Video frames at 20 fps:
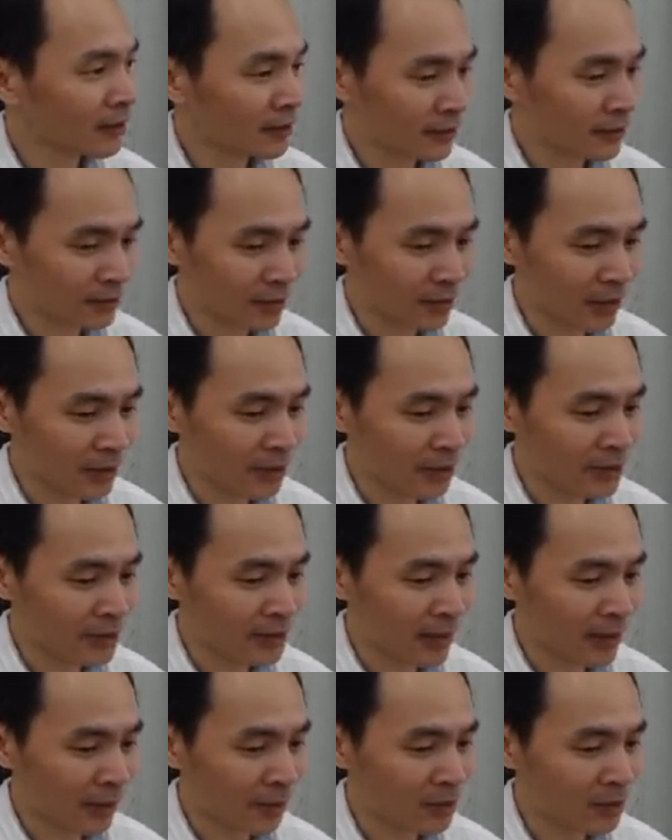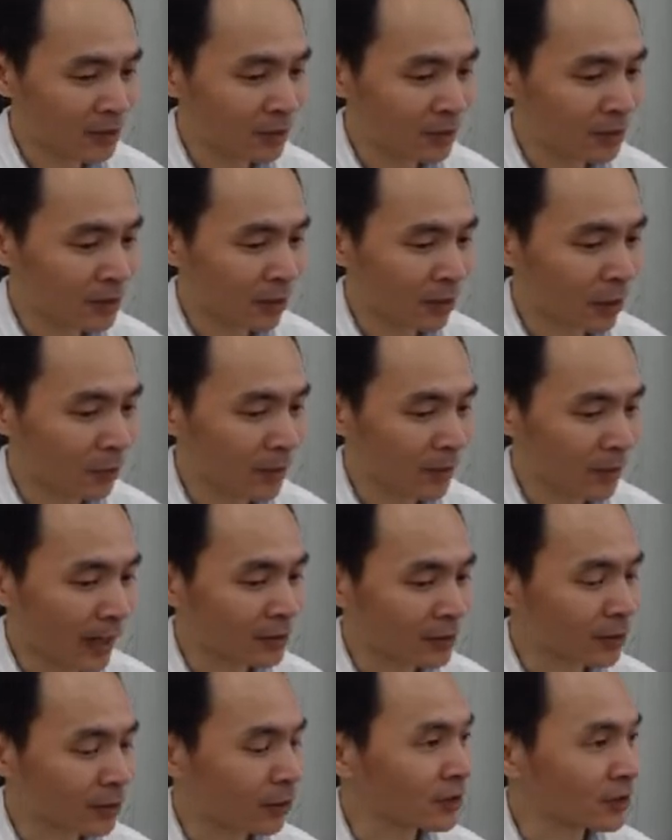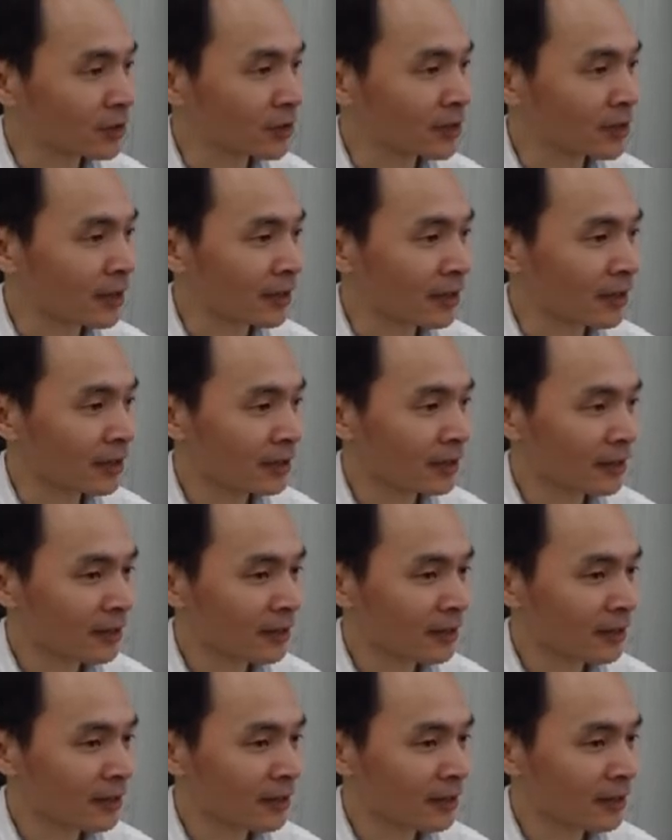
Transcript: 这个下面是这后面还是空心的？